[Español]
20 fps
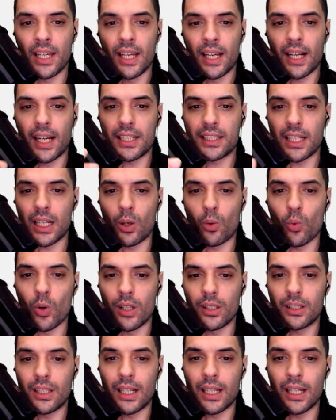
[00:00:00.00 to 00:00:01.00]
que se
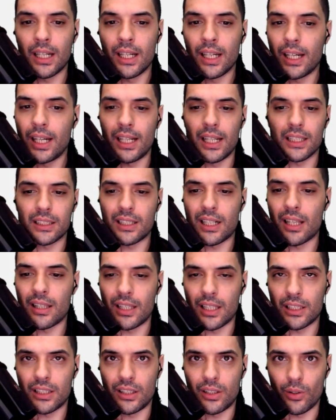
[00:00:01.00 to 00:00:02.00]
encuentra en las
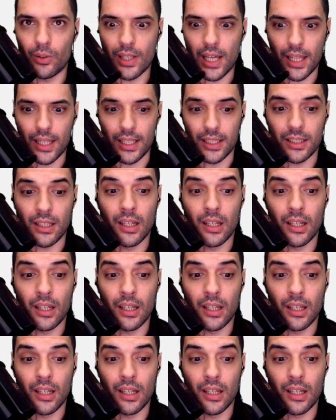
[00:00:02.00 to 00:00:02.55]
grandes ciudades.